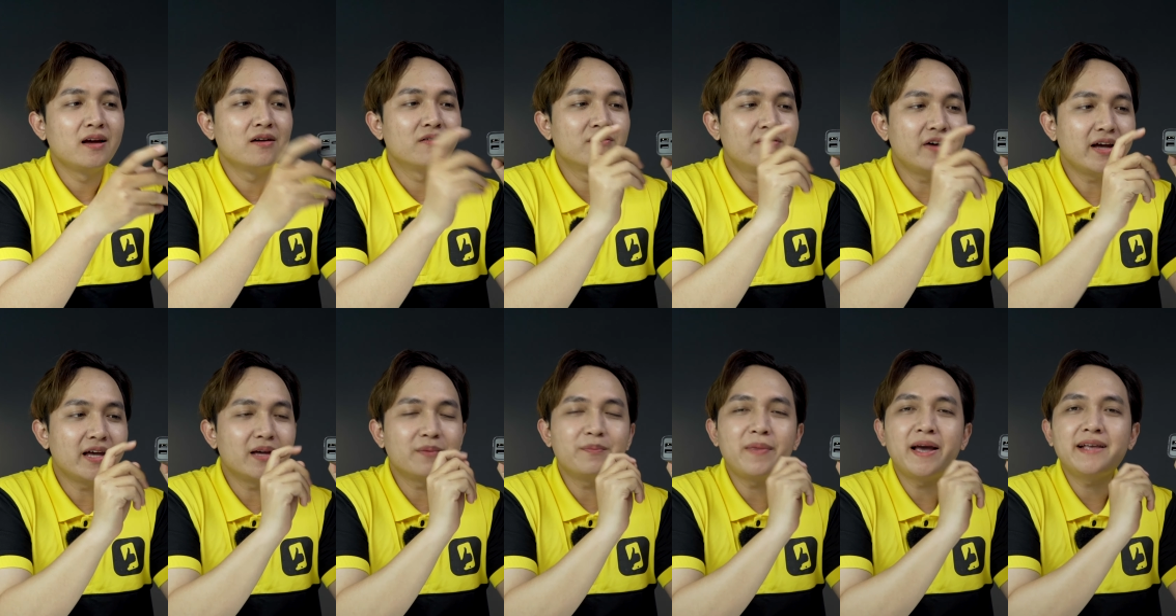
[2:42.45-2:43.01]

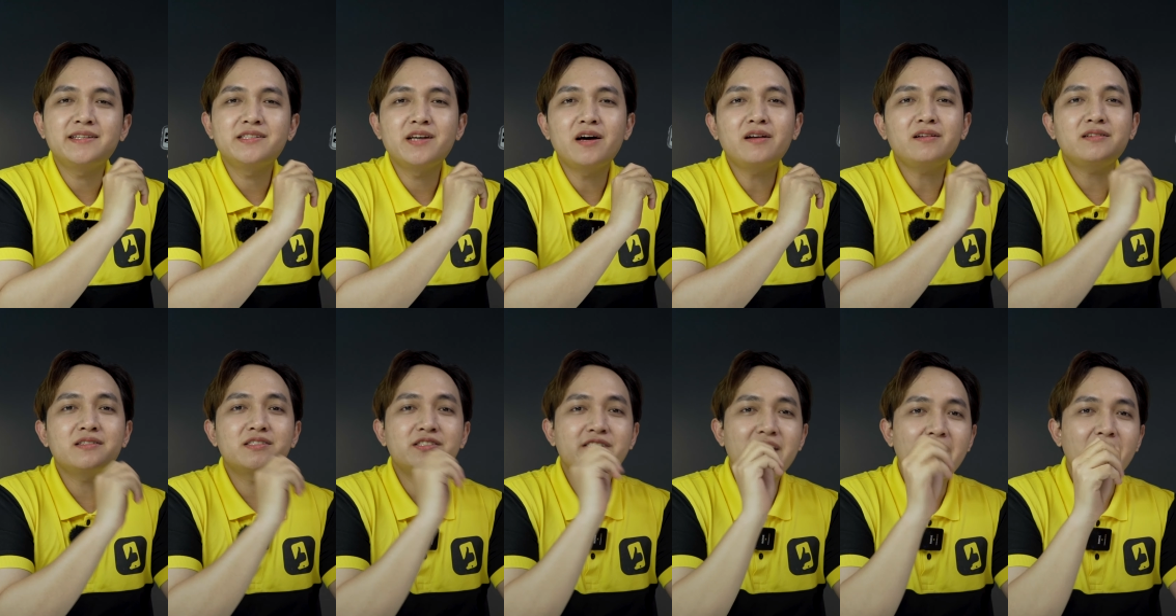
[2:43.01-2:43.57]
Vì Baseus
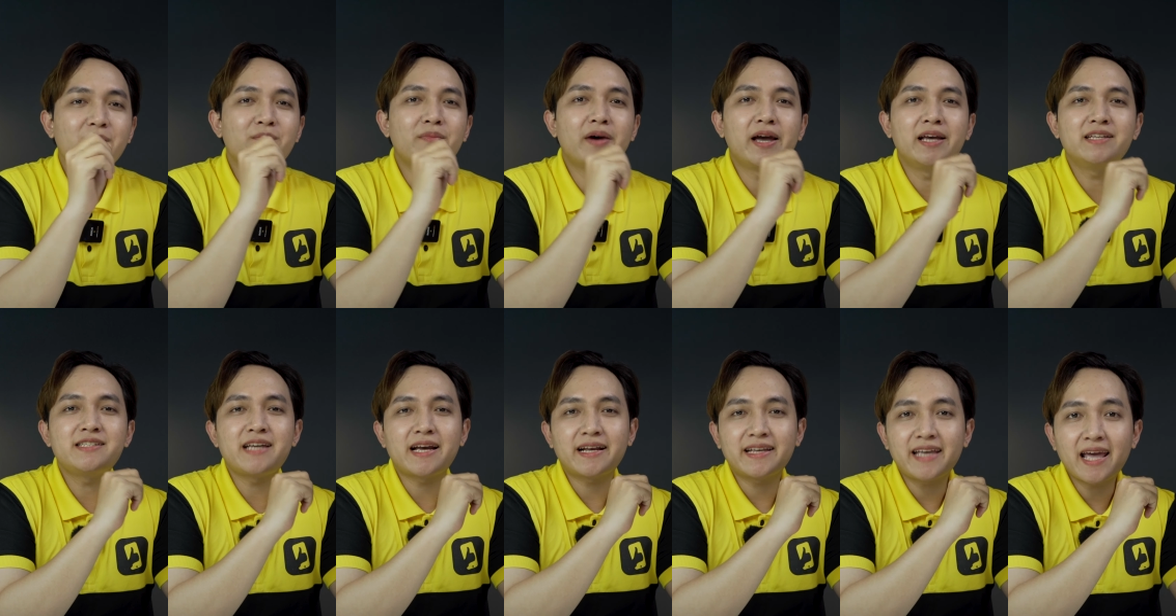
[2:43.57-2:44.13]
trang bị
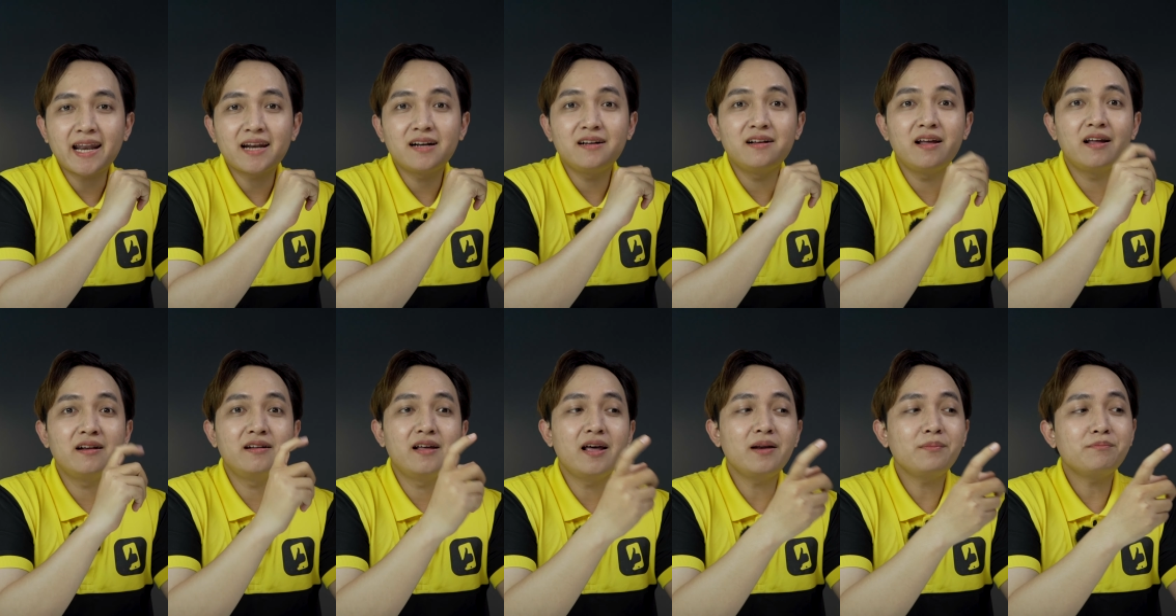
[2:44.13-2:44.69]
sạc nhanh
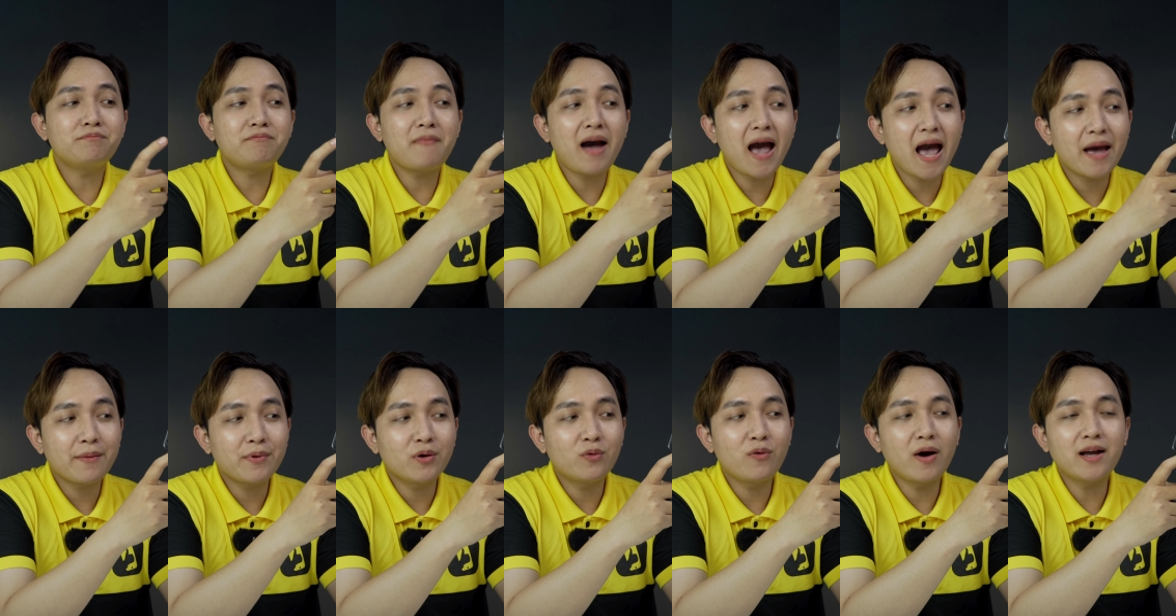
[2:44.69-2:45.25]
lên đến
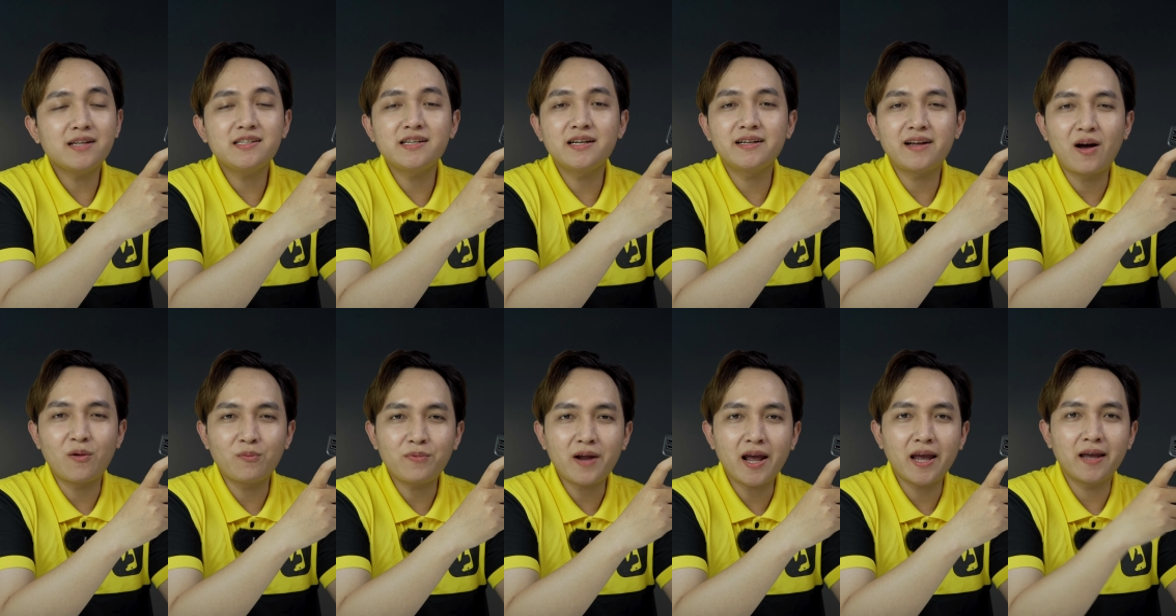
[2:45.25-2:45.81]
ba mươi oát trên
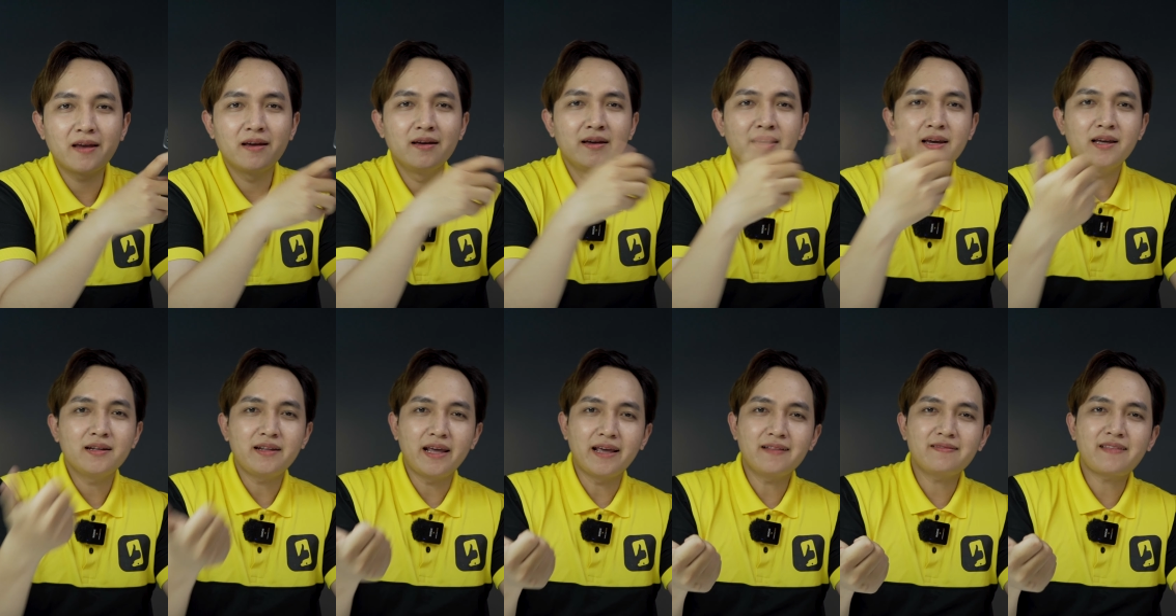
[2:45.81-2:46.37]
cổng này.
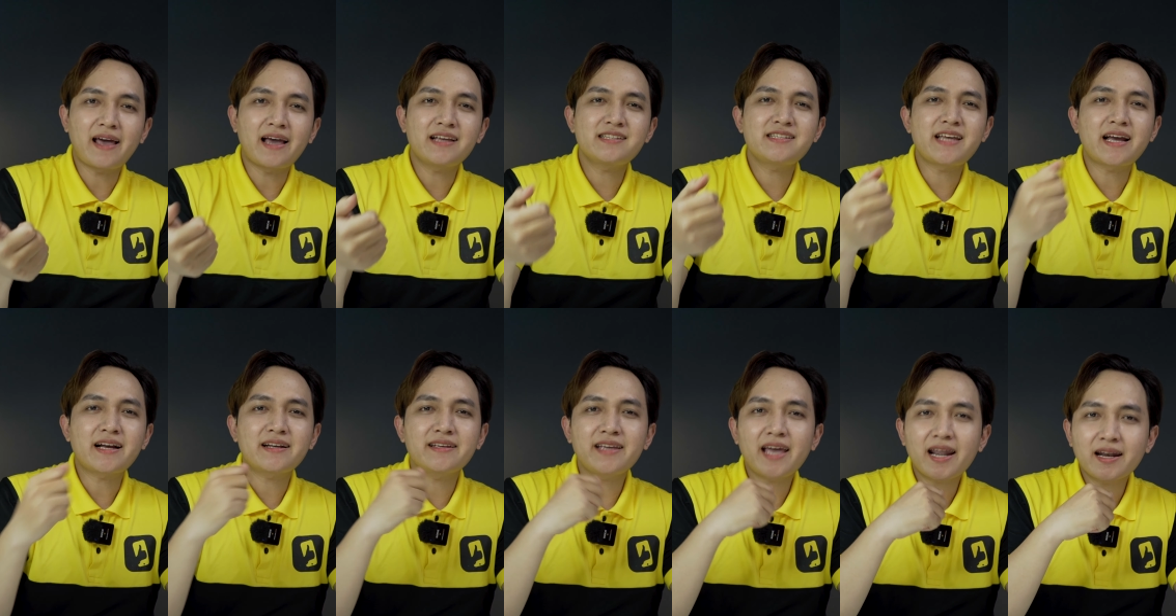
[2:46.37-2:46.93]
Thì hiện tại
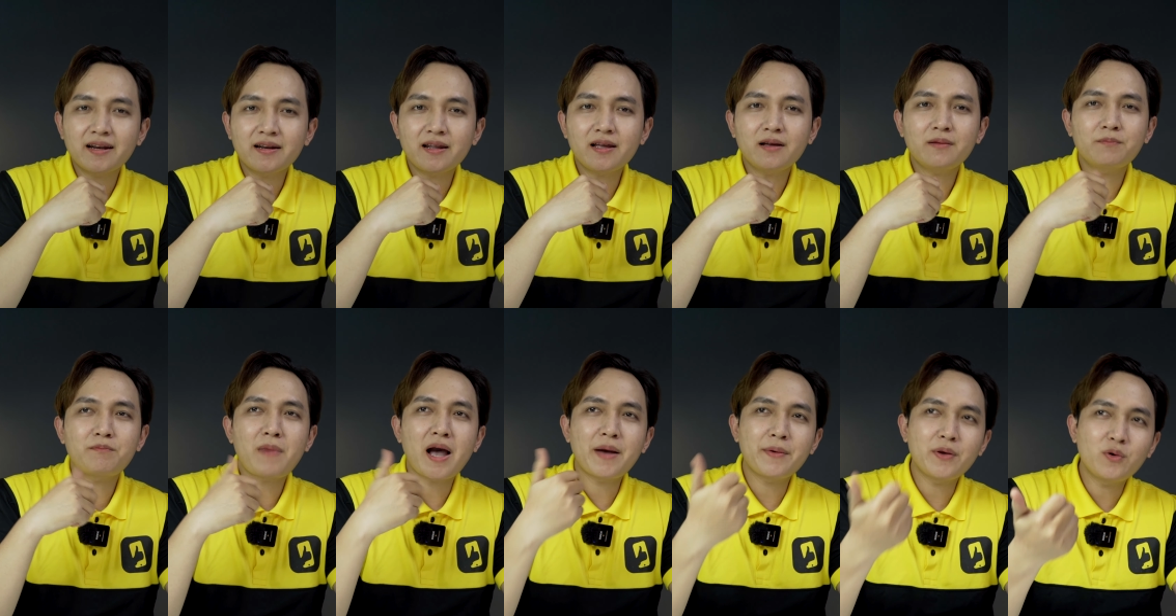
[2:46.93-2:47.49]
sạc nhanh á,
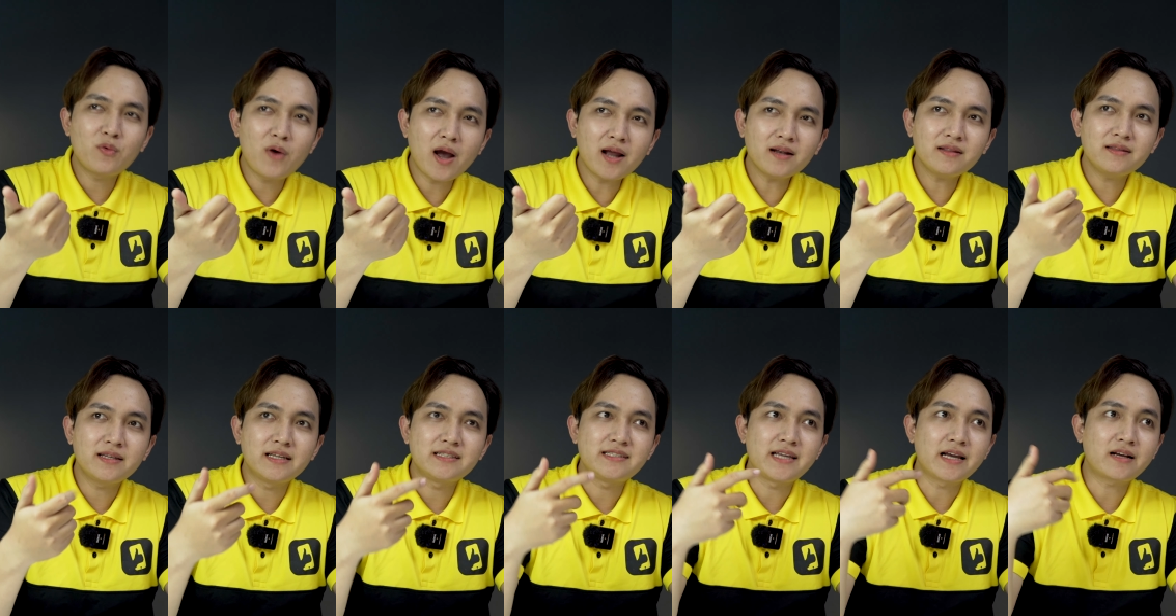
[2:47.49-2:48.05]
ba mươi oát
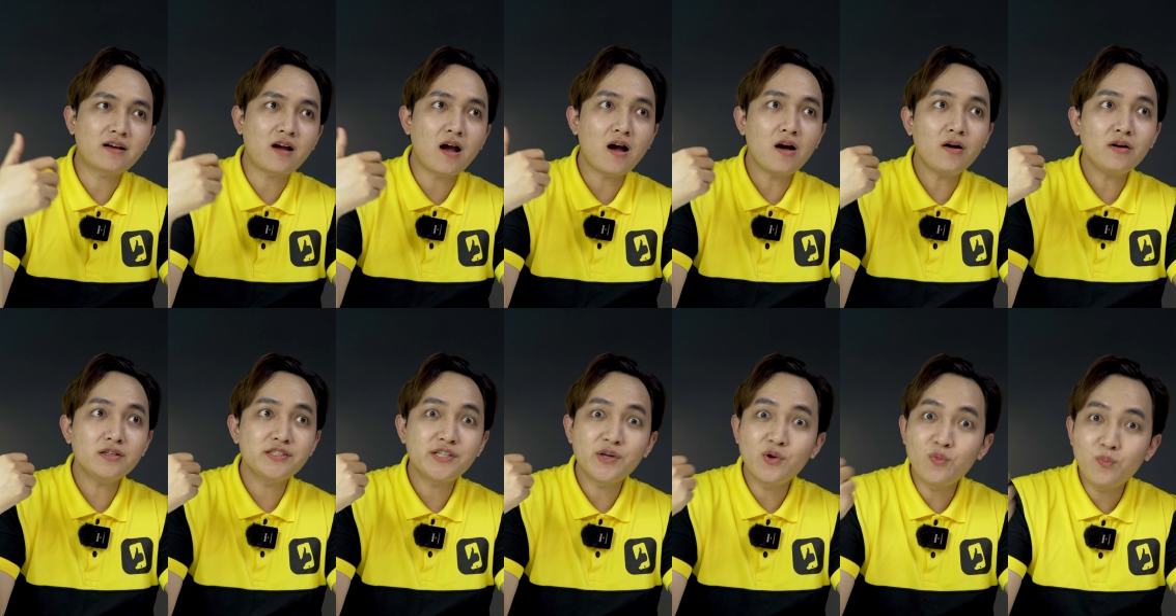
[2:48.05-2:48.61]
thì sẽ có
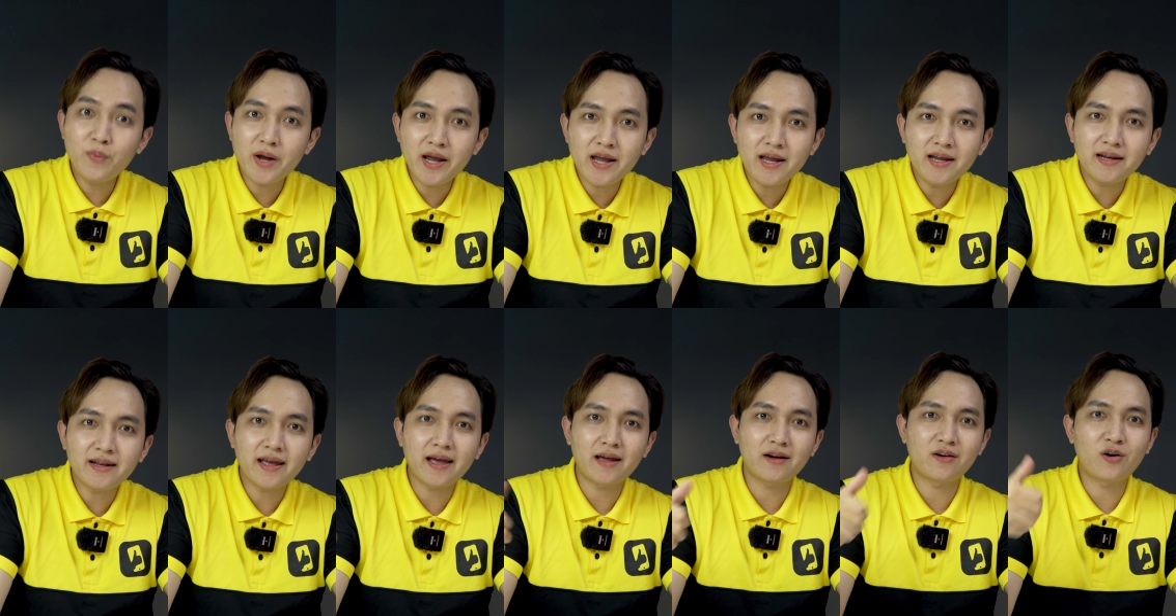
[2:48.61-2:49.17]
Xiaomi
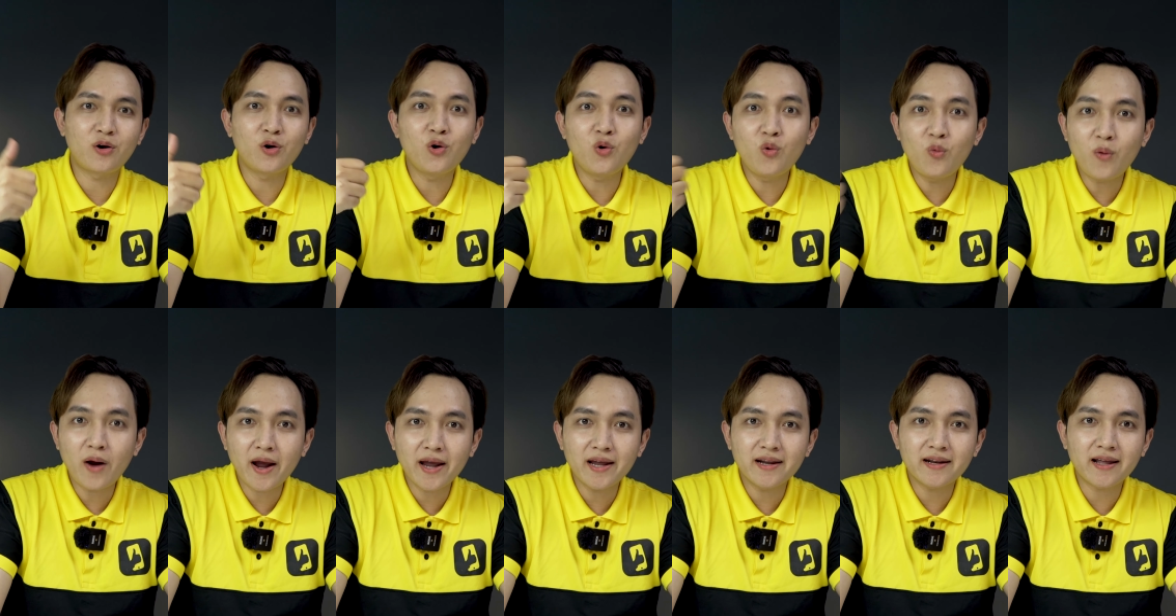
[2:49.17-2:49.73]
nè, rồi
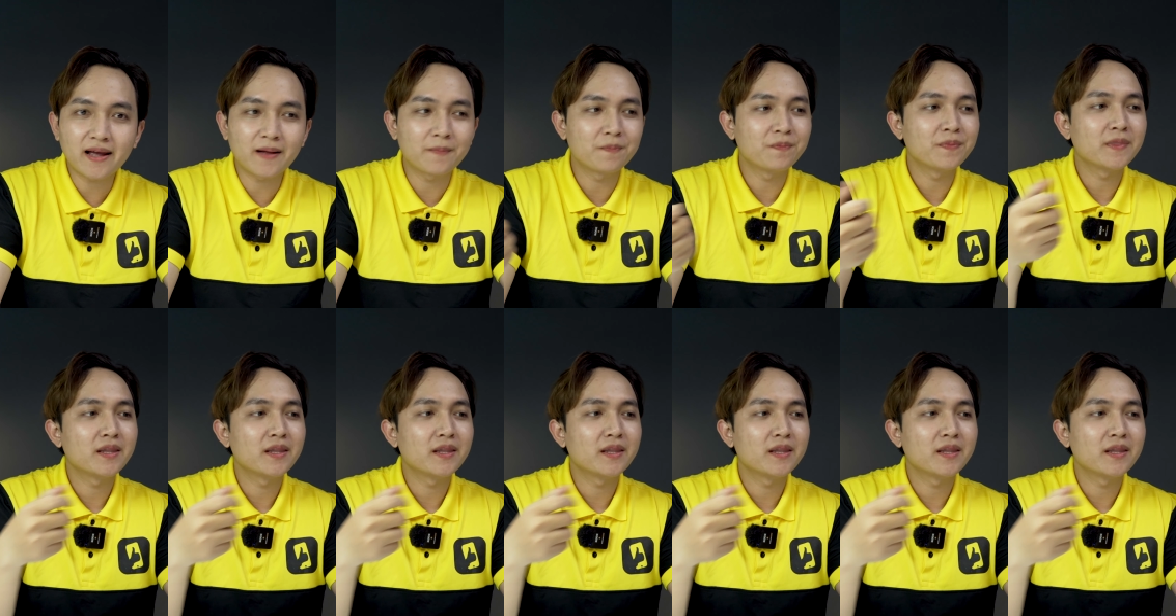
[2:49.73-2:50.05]
Huawei nè.